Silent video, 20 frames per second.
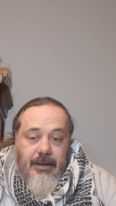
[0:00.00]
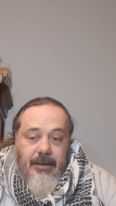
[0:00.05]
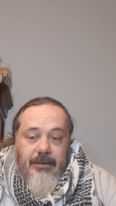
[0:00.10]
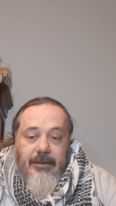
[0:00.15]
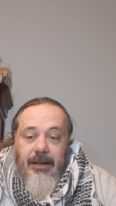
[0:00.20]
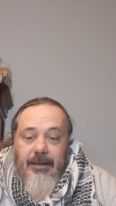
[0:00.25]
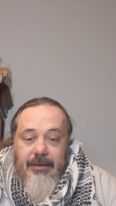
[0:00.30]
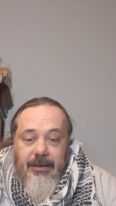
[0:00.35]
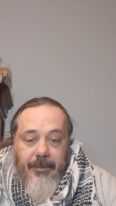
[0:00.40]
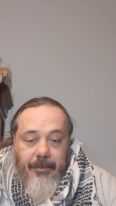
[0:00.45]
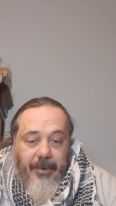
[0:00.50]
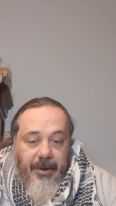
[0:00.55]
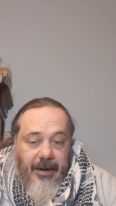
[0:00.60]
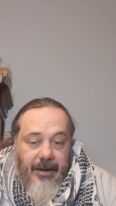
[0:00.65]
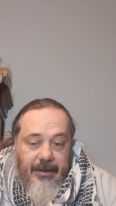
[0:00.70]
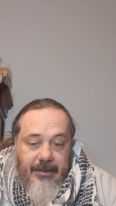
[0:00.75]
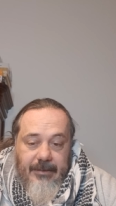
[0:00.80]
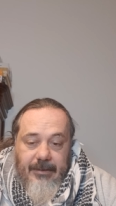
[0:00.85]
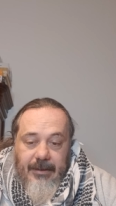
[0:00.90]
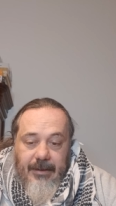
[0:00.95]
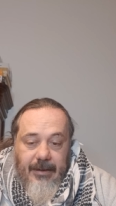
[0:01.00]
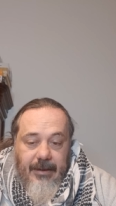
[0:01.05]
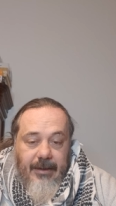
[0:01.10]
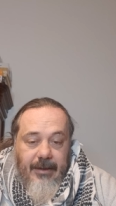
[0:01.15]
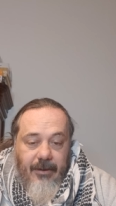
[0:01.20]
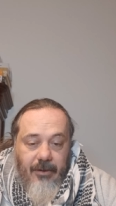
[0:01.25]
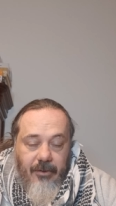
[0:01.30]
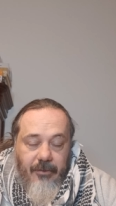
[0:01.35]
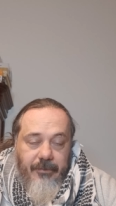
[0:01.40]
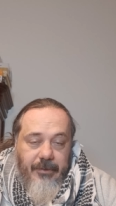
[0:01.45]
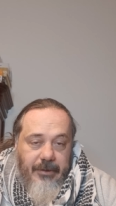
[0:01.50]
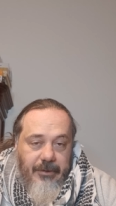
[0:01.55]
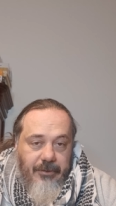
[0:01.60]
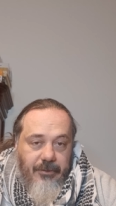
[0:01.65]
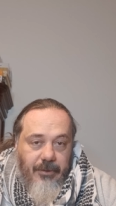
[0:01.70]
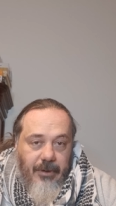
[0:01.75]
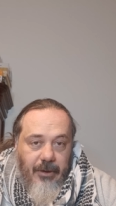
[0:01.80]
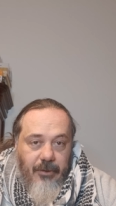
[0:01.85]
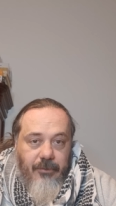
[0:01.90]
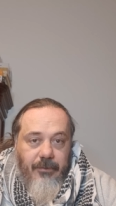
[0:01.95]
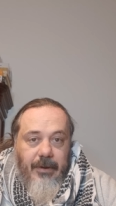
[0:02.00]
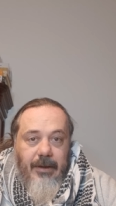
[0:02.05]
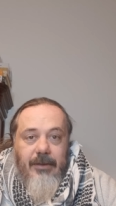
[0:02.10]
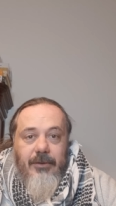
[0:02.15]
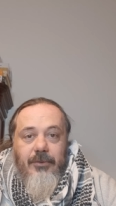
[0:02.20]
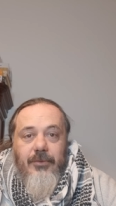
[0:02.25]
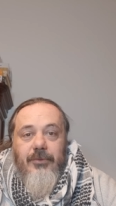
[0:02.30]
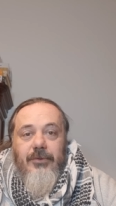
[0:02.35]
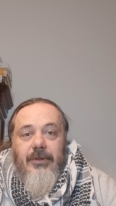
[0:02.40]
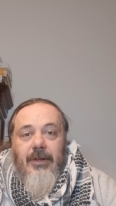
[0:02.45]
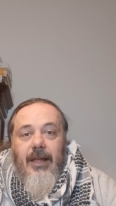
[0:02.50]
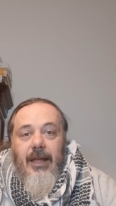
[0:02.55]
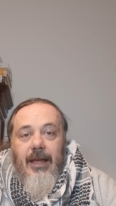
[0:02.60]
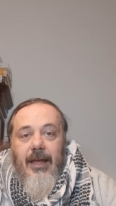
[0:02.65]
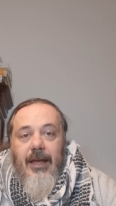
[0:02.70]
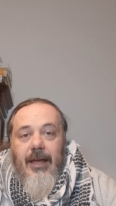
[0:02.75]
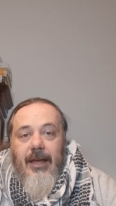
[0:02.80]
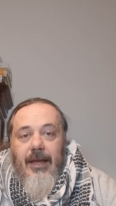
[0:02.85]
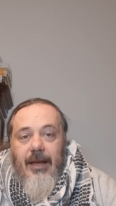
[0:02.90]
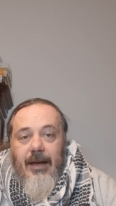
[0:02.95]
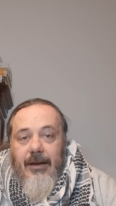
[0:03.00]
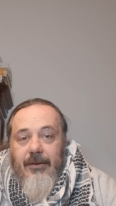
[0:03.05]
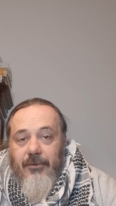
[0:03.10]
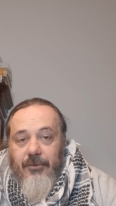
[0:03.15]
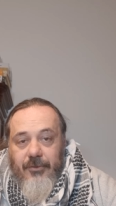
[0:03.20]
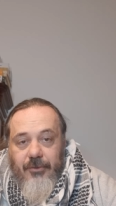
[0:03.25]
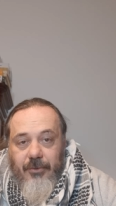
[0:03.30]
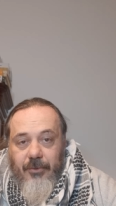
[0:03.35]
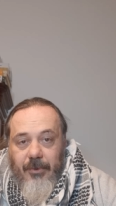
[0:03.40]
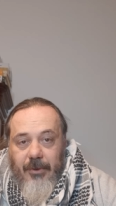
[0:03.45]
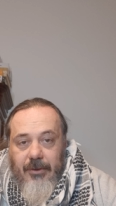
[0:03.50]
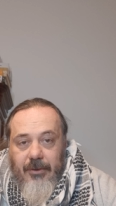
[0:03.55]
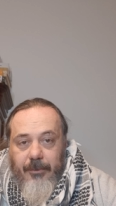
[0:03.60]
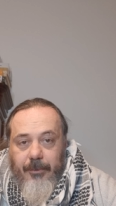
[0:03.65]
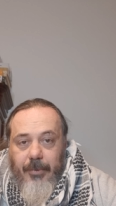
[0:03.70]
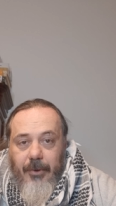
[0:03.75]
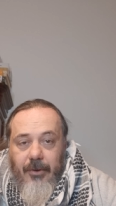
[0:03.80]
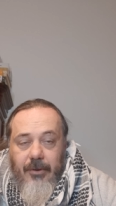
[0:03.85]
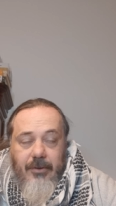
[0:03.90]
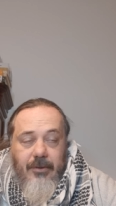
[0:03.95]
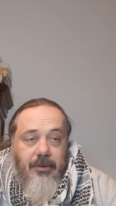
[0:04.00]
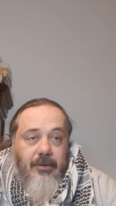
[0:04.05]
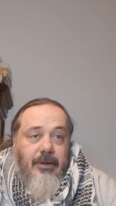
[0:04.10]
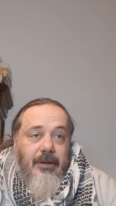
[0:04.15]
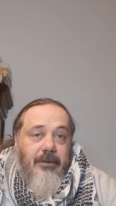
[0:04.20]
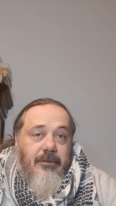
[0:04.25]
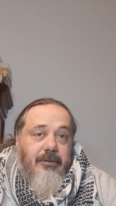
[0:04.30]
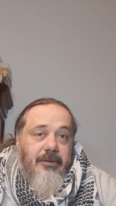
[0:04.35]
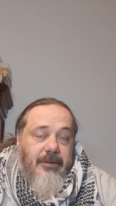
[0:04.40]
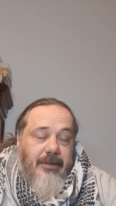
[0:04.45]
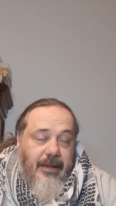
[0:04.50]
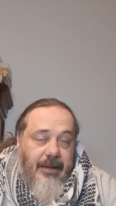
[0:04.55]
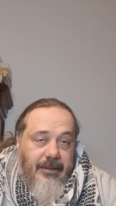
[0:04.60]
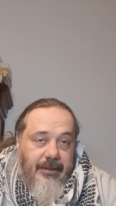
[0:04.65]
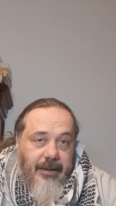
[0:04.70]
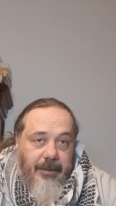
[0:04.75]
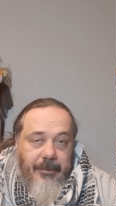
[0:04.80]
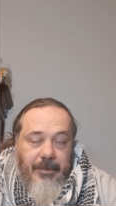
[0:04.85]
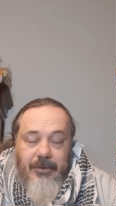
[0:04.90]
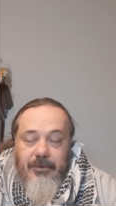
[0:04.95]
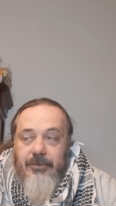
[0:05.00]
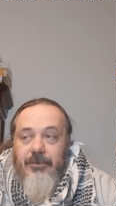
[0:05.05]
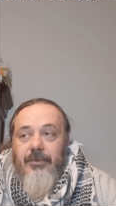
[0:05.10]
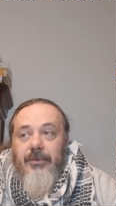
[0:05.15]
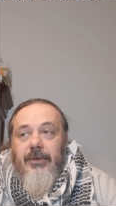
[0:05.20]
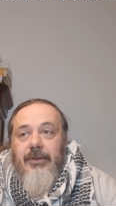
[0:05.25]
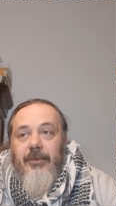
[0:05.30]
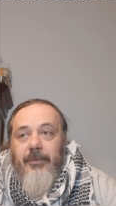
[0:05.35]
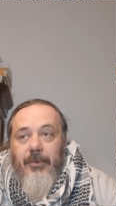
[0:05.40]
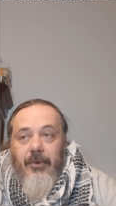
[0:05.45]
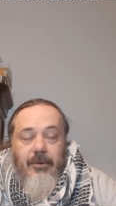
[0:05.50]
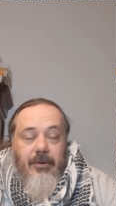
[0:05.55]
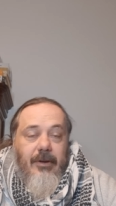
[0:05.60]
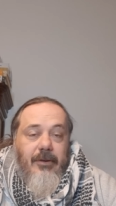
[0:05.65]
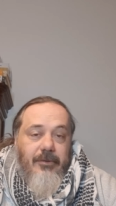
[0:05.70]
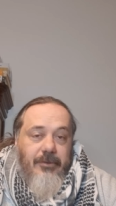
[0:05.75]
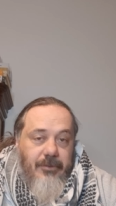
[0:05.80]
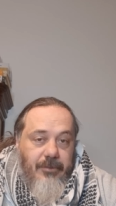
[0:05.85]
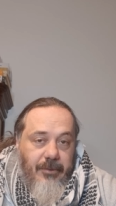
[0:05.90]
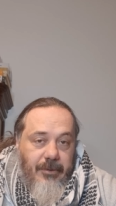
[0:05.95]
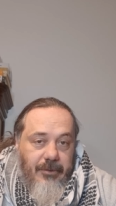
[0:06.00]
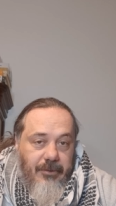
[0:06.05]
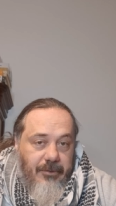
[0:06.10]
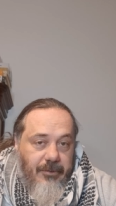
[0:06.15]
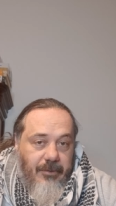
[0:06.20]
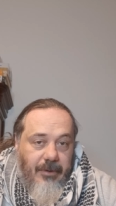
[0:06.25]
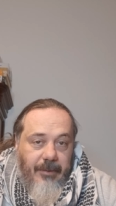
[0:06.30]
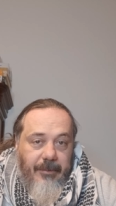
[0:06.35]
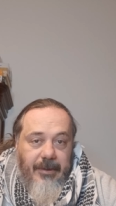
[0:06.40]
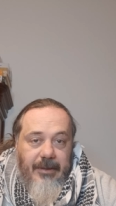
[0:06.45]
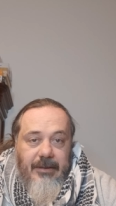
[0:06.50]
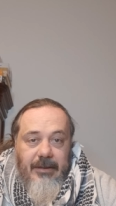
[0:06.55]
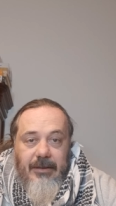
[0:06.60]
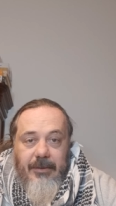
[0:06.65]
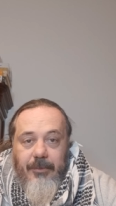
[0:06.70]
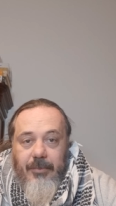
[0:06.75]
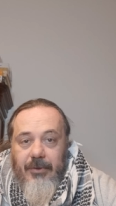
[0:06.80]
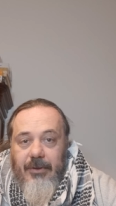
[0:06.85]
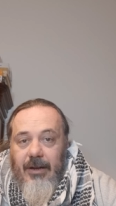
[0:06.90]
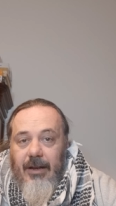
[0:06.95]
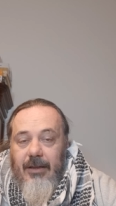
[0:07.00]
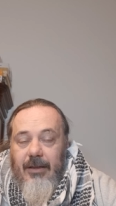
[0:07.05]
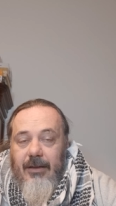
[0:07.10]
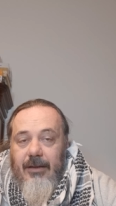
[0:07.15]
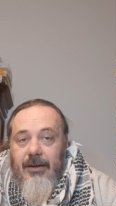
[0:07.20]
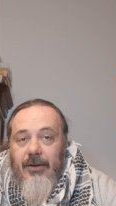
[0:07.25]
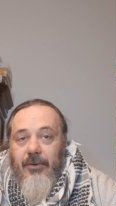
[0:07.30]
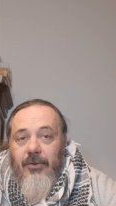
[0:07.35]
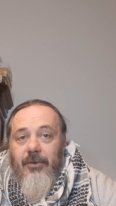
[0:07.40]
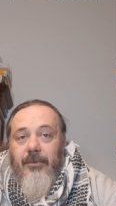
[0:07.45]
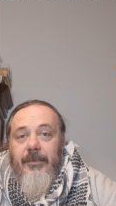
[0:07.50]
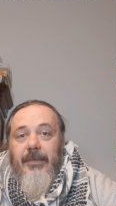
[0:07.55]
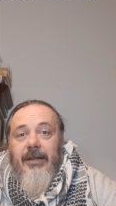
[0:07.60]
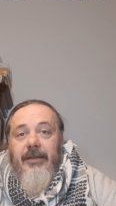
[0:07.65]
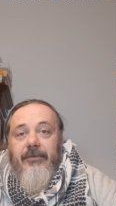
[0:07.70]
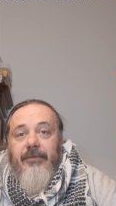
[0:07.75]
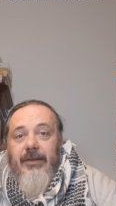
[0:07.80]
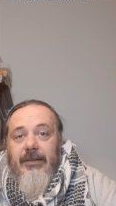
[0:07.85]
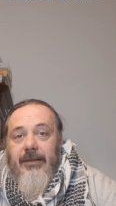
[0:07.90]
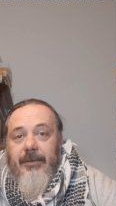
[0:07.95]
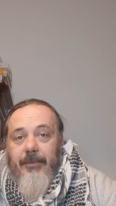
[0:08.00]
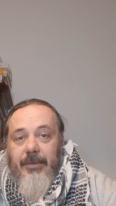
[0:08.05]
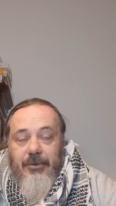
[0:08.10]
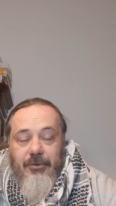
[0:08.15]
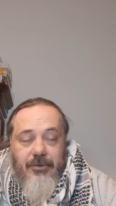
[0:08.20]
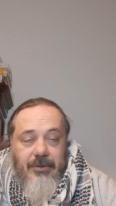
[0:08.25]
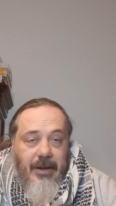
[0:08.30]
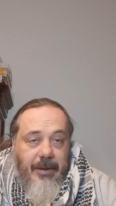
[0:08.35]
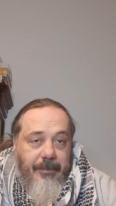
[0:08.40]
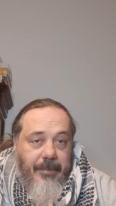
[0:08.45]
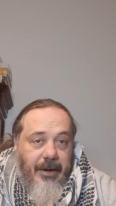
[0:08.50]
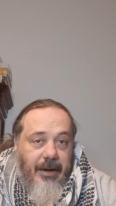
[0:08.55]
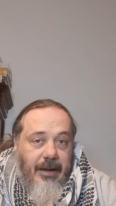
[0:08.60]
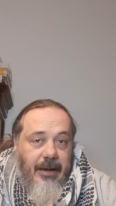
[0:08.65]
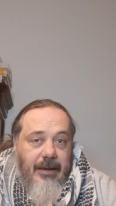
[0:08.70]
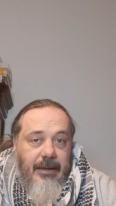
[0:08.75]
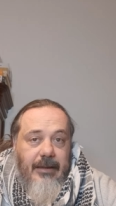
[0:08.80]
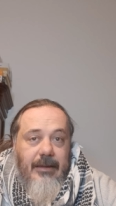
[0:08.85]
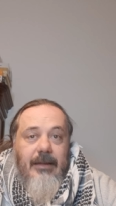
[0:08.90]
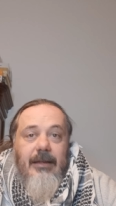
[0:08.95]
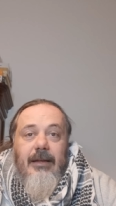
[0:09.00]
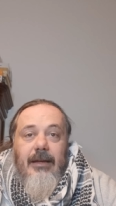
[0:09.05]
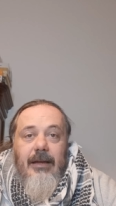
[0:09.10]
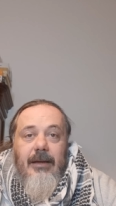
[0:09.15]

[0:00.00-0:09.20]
D'altra parte ho visto una Juventus che ha costruito poco e nonostante abbia costruito poco ha costruito sicuramente di più della Roma, infatti ha preso tre pali,